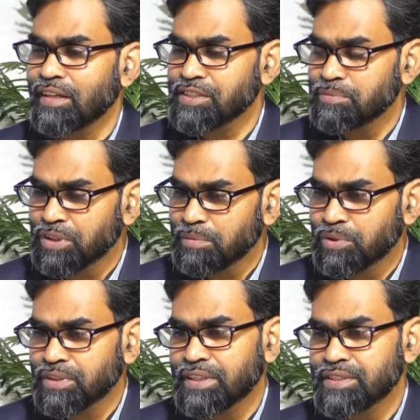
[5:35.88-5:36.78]
হাসি মুখে
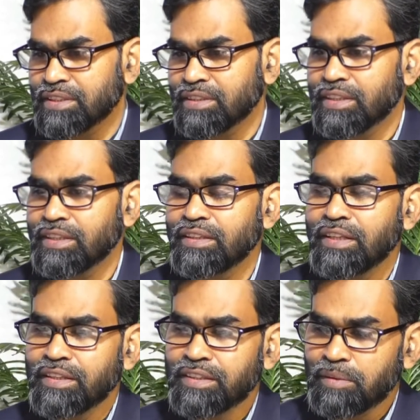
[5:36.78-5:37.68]
ভোট দিয়েছেন তারা
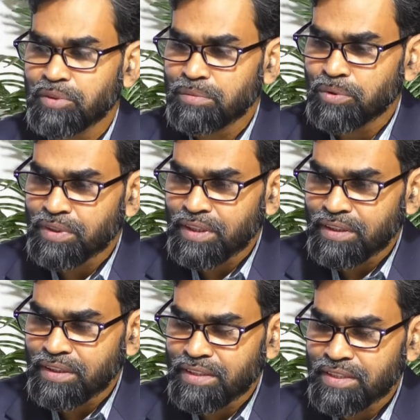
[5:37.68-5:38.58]
নিরাপদে ভোট
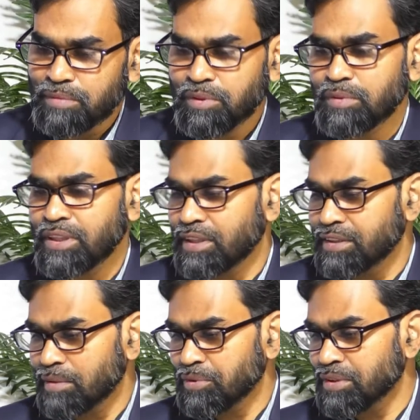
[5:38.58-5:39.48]
কেন্দ্রে গিয়েছেন এবং
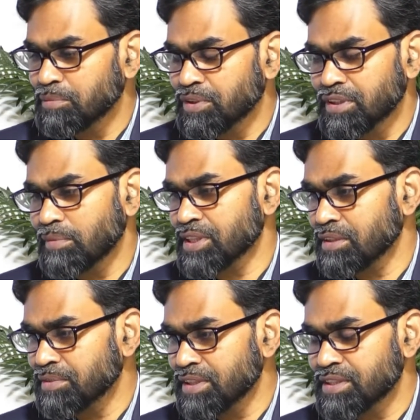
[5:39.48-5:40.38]
নিরাপদে ভোট দিয়ে
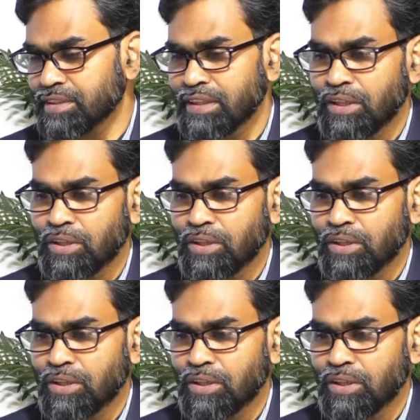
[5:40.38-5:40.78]
বাসায় ফিরেছেন